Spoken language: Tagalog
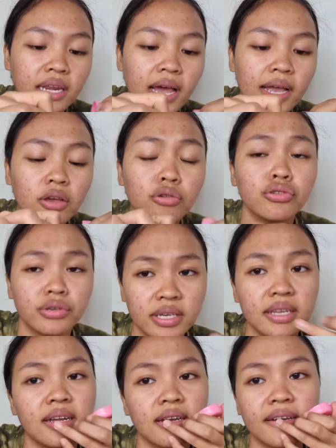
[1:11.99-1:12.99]
Lagi ko itong
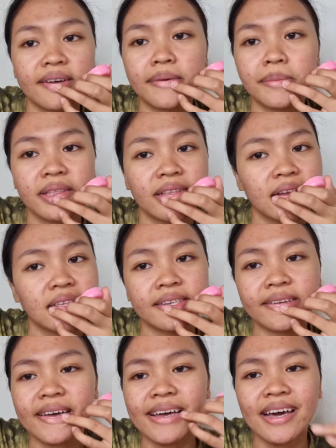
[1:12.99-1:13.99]
ginagamit
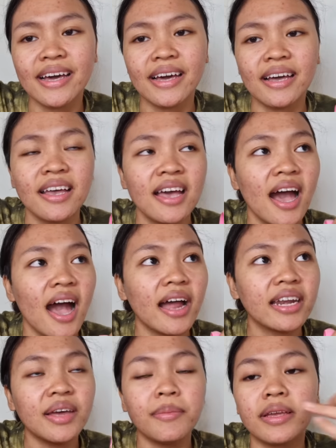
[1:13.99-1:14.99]
kasi, ah,
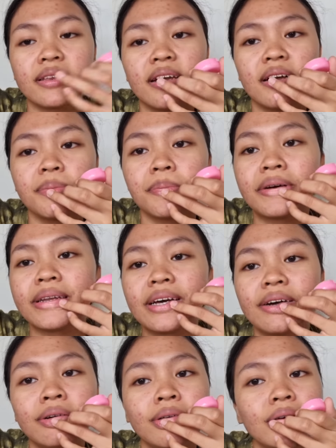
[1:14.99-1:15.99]
ang lamig ng
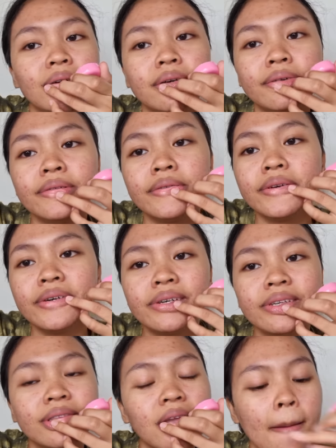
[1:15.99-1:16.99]

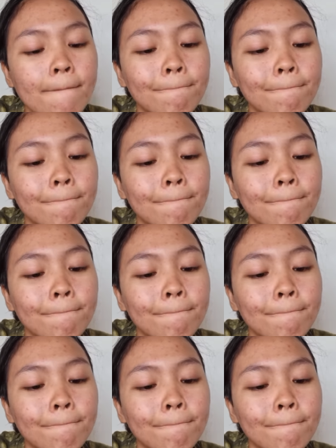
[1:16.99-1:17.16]
panahon